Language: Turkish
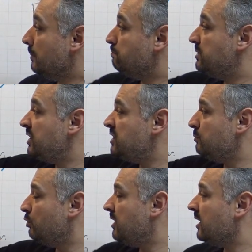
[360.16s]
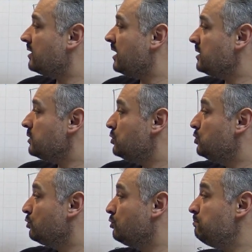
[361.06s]
Birinci molaya kadar
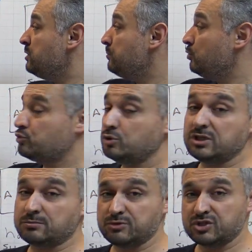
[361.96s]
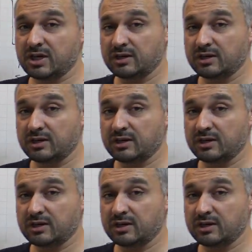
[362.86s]
yolun 1 bölü 3'ünü gitmiş.